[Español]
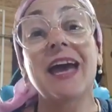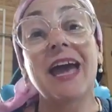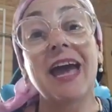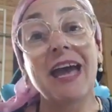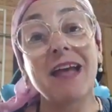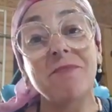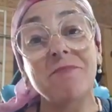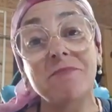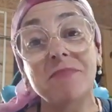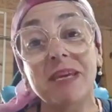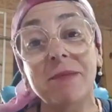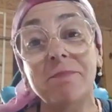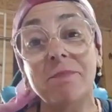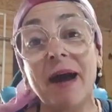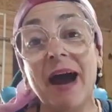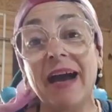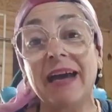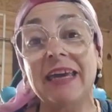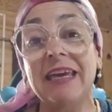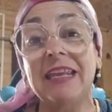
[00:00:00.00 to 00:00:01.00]
en mi
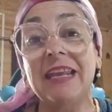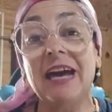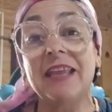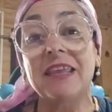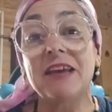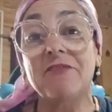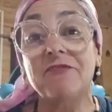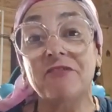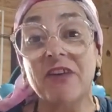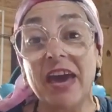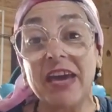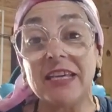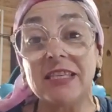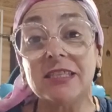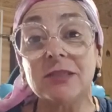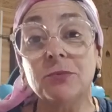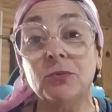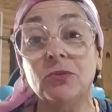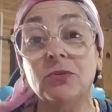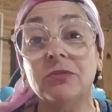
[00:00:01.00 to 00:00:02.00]
página de
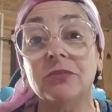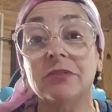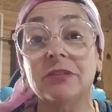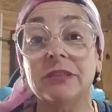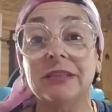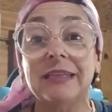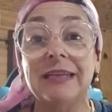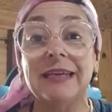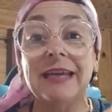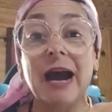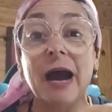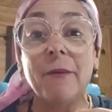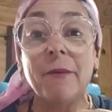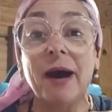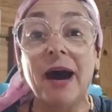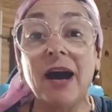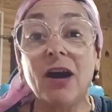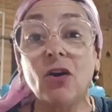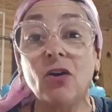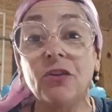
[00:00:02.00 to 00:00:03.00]
Facebook
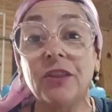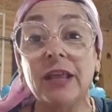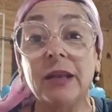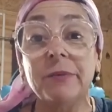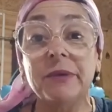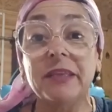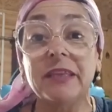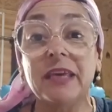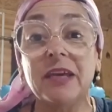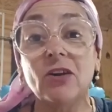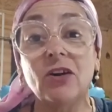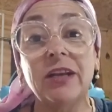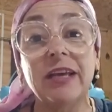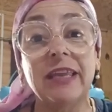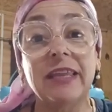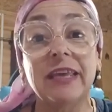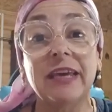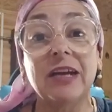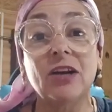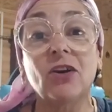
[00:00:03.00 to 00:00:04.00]
Abajo del video
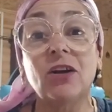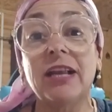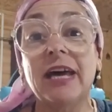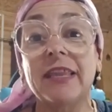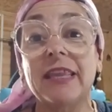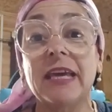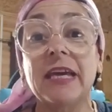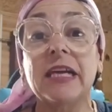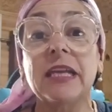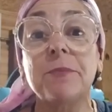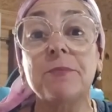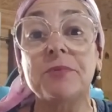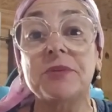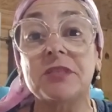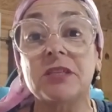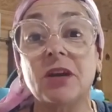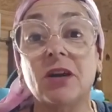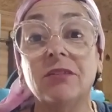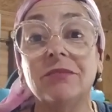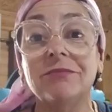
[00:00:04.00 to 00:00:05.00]
les dejo la
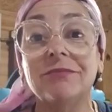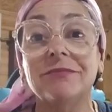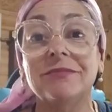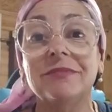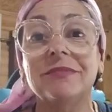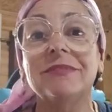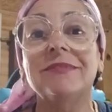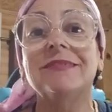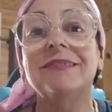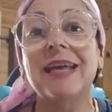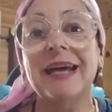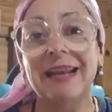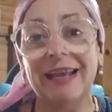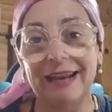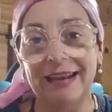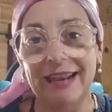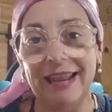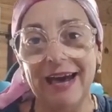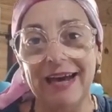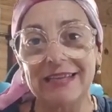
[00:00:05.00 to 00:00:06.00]
descripción del
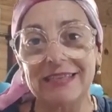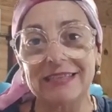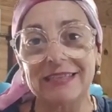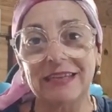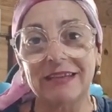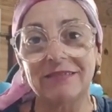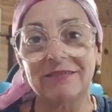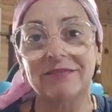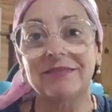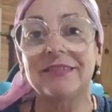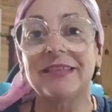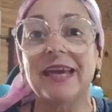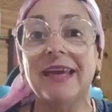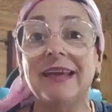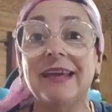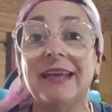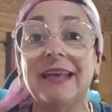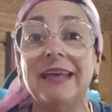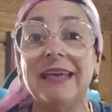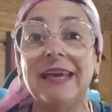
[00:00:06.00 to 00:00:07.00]
enlace.
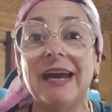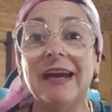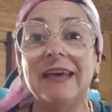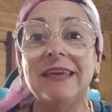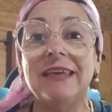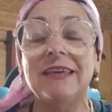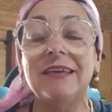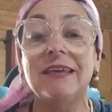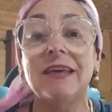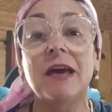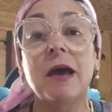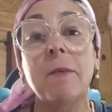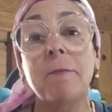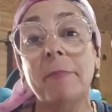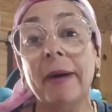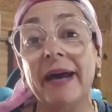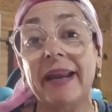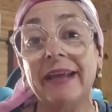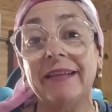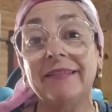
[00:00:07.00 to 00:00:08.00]
de clic ahí
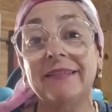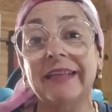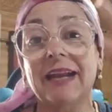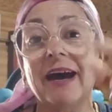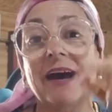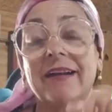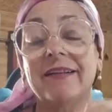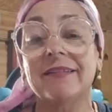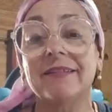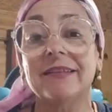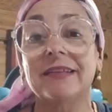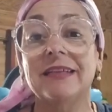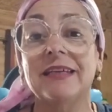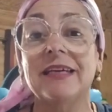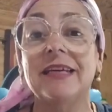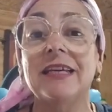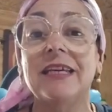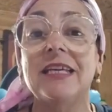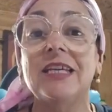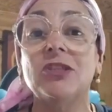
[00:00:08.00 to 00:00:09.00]
para entrar
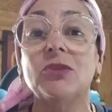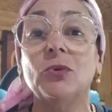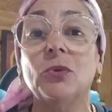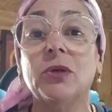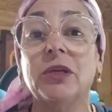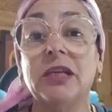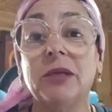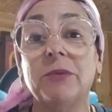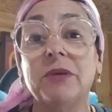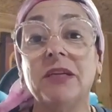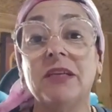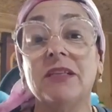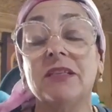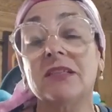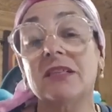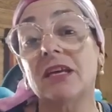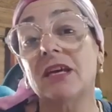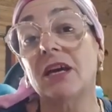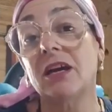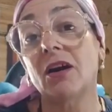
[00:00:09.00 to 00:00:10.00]
y
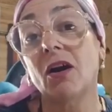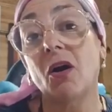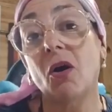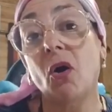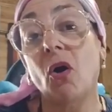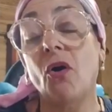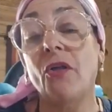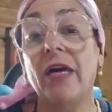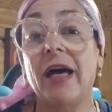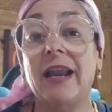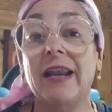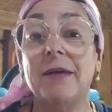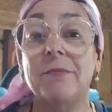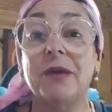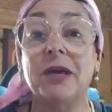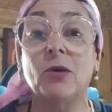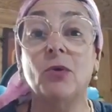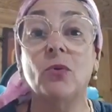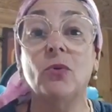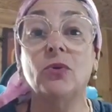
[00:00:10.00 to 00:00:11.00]
suscribirse o darle
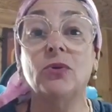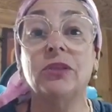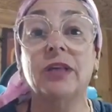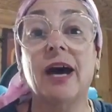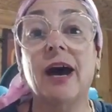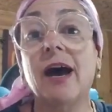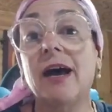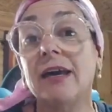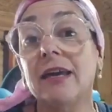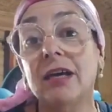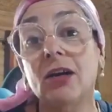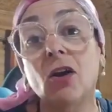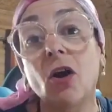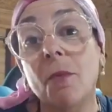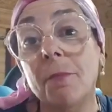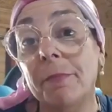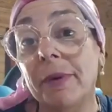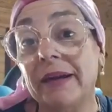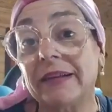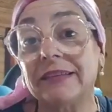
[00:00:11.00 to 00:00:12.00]
me gusta y
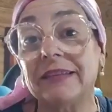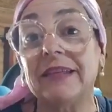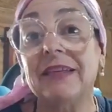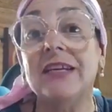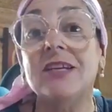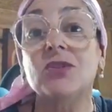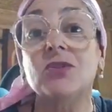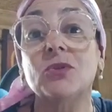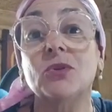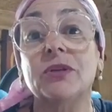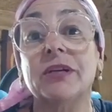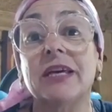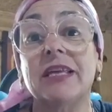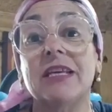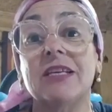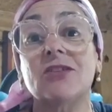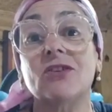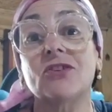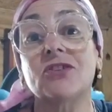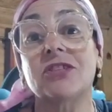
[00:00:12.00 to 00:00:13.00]
compartir en sus
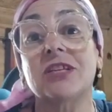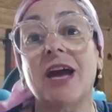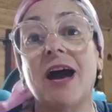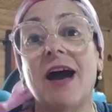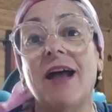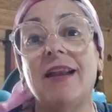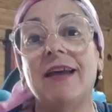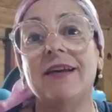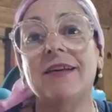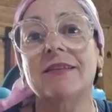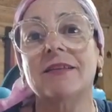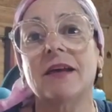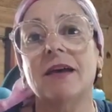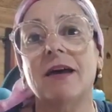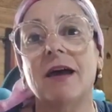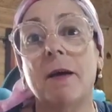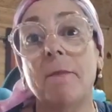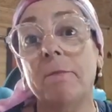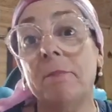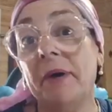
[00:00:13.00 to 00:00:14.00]
redes sociales
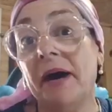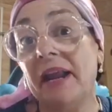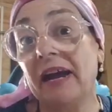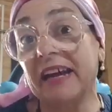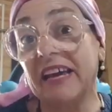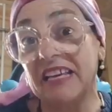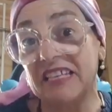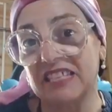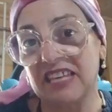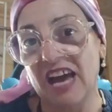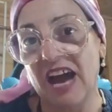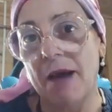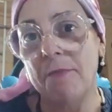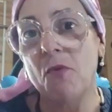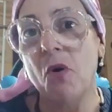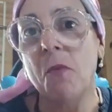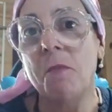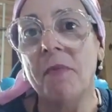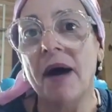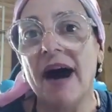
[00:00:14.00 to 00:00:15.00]
para que
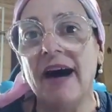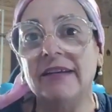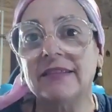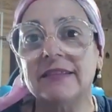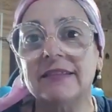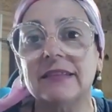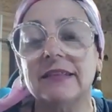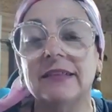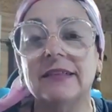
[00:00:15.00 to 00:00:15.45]
seamos más